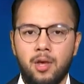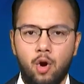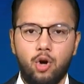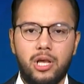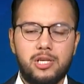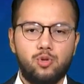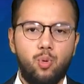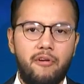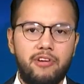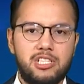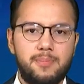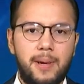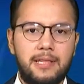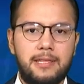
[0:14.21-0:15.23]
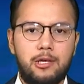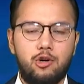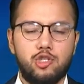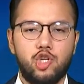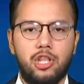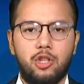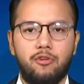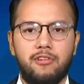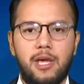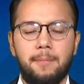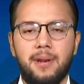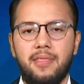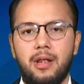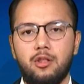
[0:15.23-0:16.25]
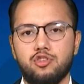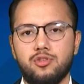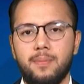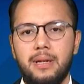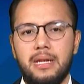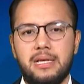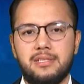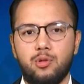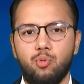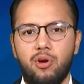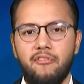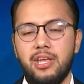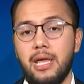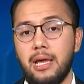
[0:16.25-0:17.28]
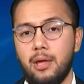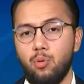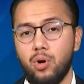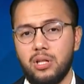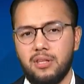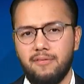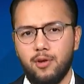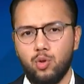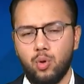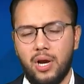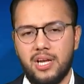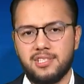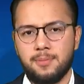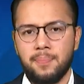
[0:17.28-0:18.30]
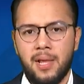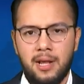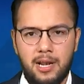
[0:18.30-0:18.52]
Hoy es jueves 28 de noviembre del 2019 y en Educa Honduras